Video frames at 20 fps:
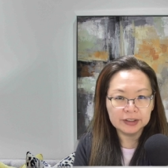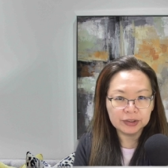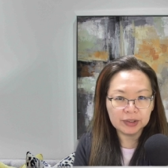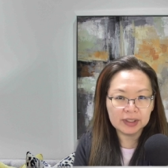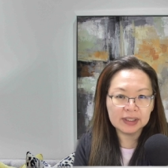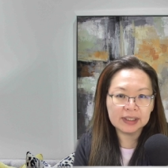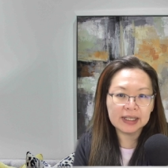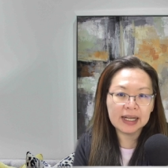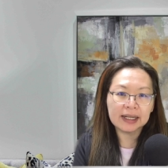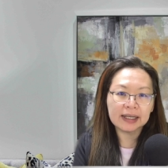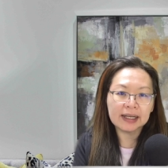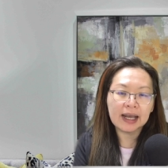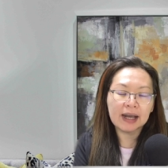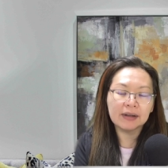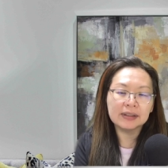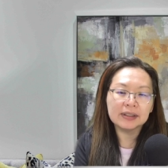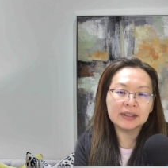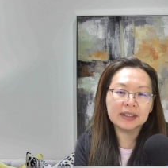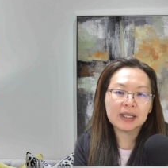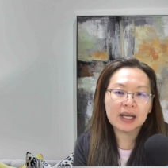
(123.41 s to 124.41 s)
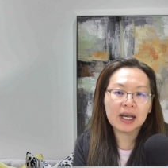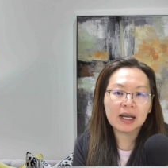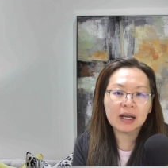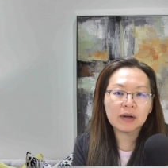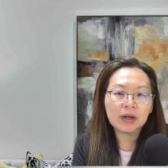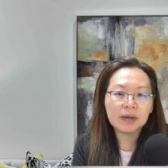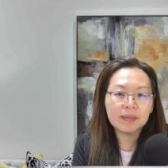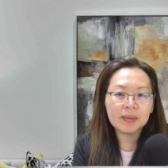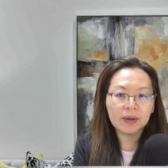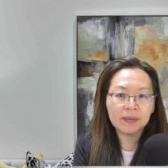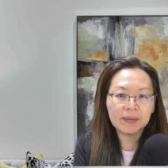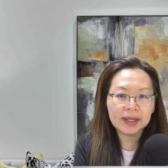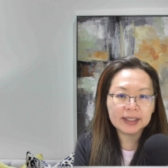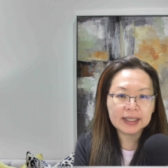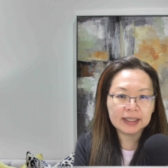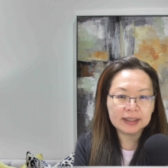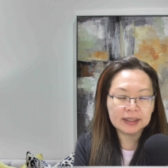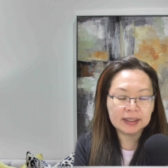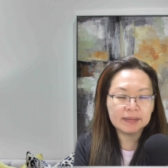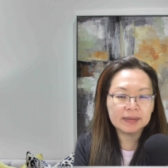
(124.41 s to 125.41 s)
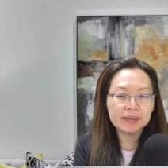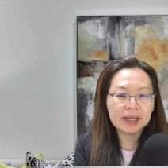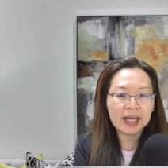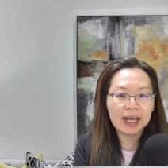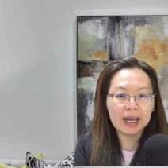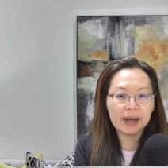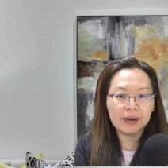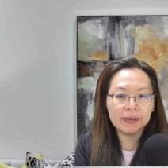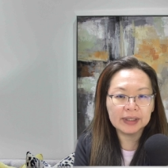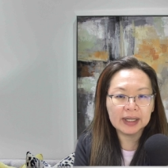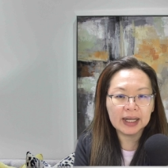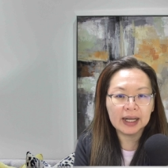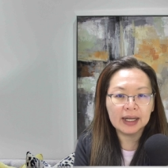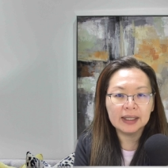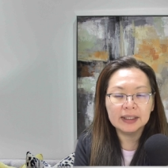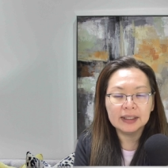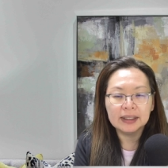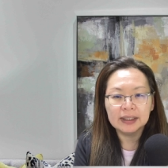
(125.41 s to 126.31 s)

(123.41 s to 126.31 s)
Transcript: ส่วนอีกแหล่งข่าวหนึ่งนะคะ เขาก็บอกว่าทางไทมส์ข่าวเนี่ย